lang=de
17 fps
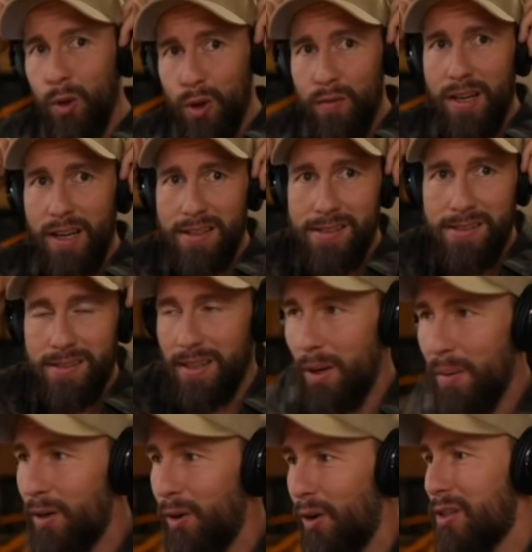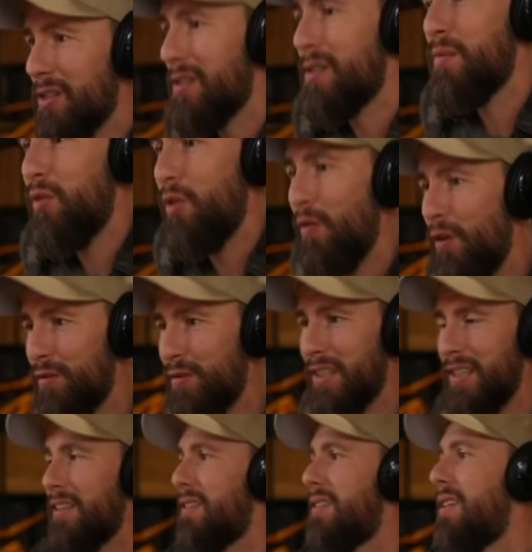irgendwann hat sie sich dann aber geäußert zum Vorwurf
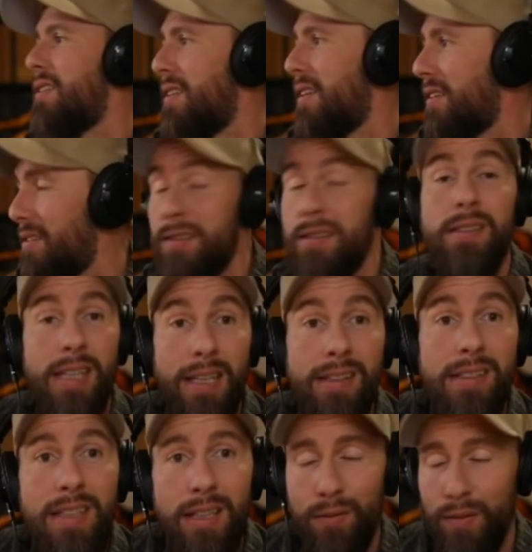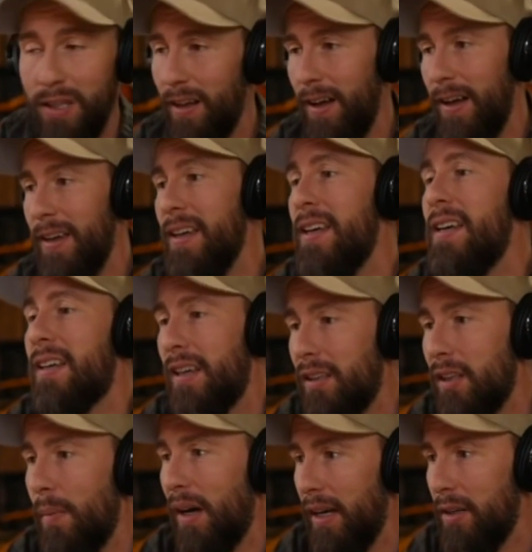der, der, der, Tierquälerei.
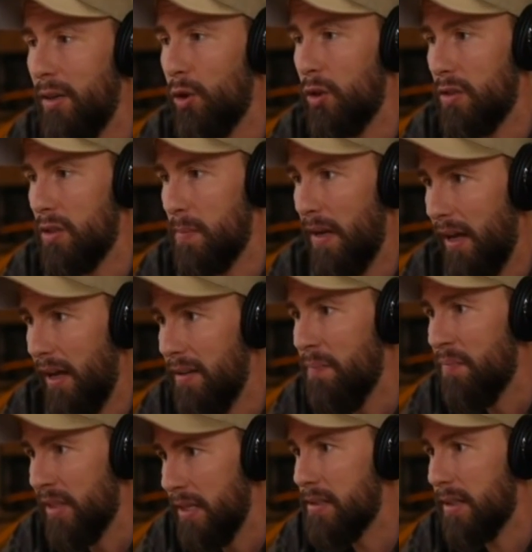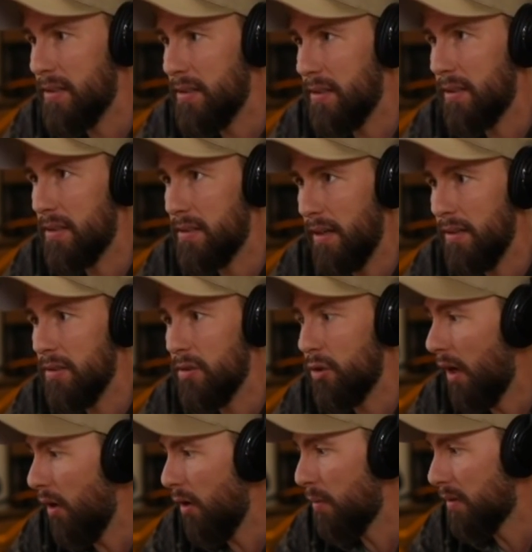Geht da mal rein, hört euch das mal an. Ist ganz interessant.
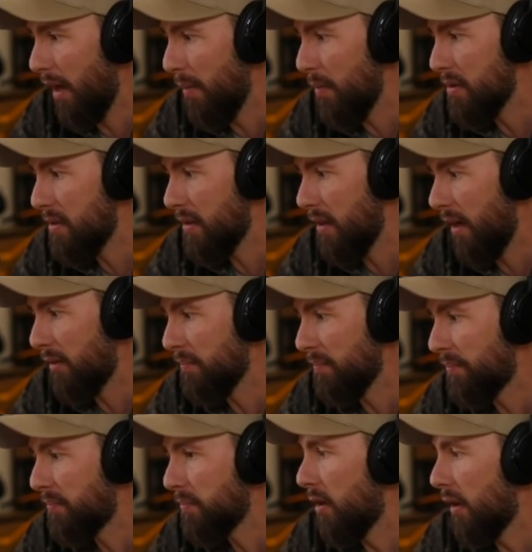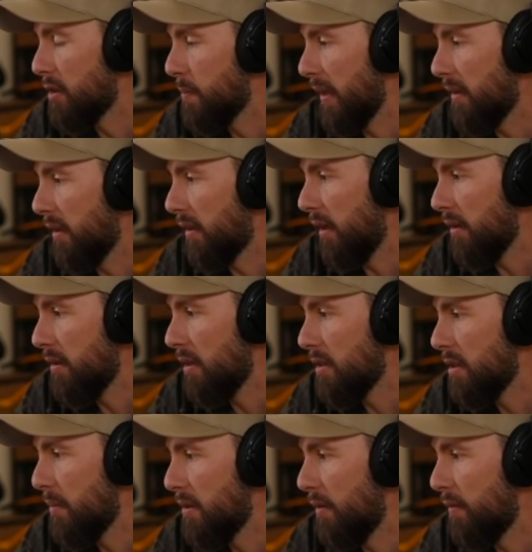Und auch da muss ich sagen, Respekt an Katja,
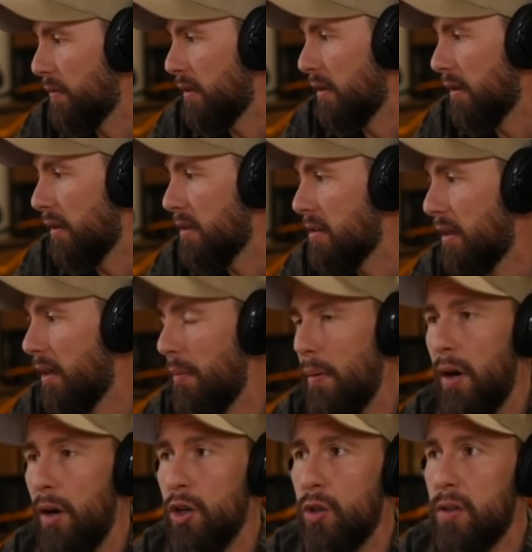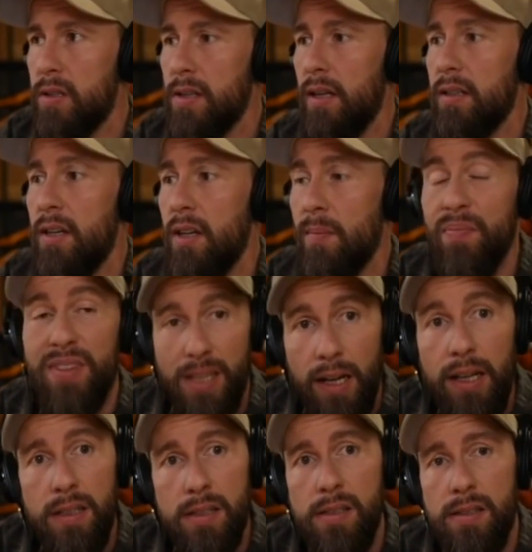das habe ich auf äh, Instagram aber auch schon gesagt.
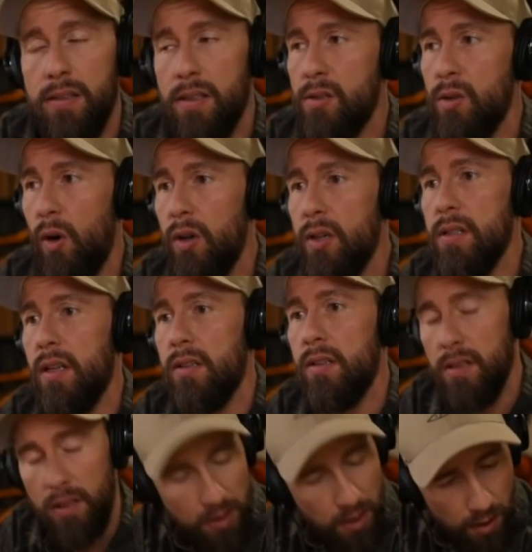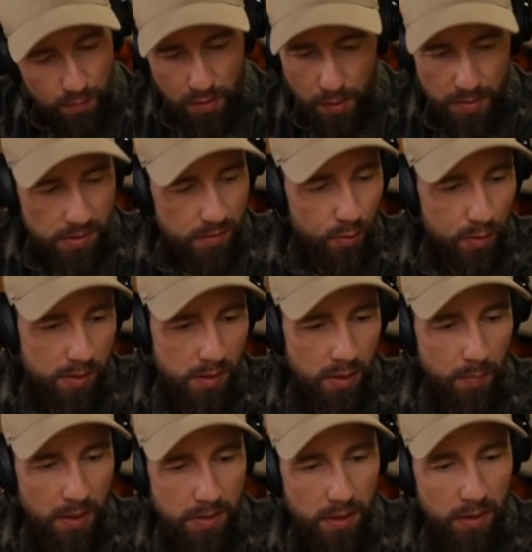Geil, dass sie sich dazu geäußert hat und gesagt, ja, war Mist, wusste ich
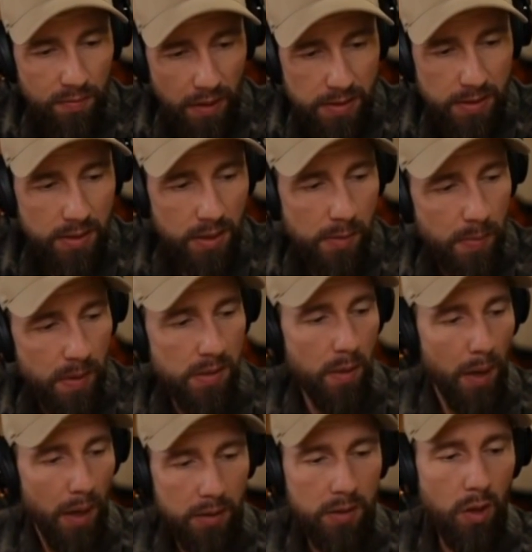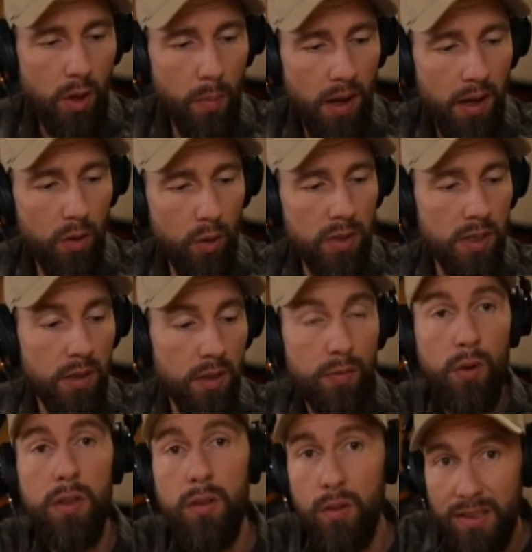nicht besser, weiß ich jetzt besser, mache ich nicht nochmal. Und
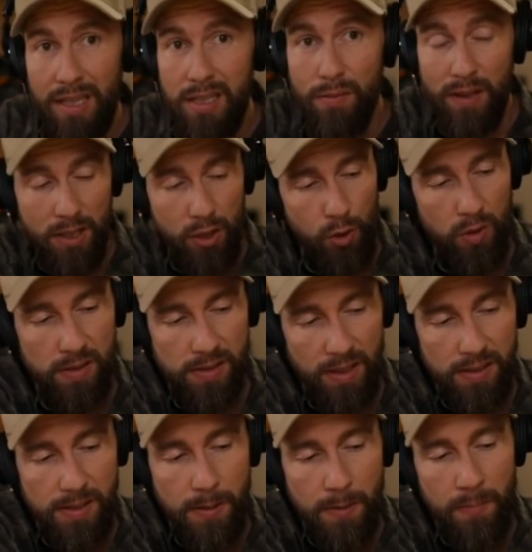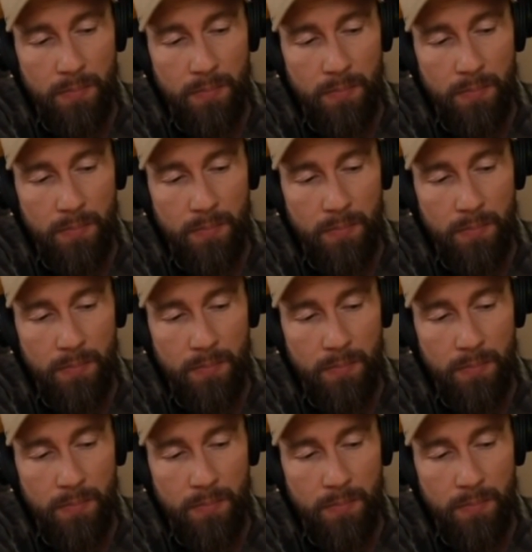ich würde, und das war der schöne Satz,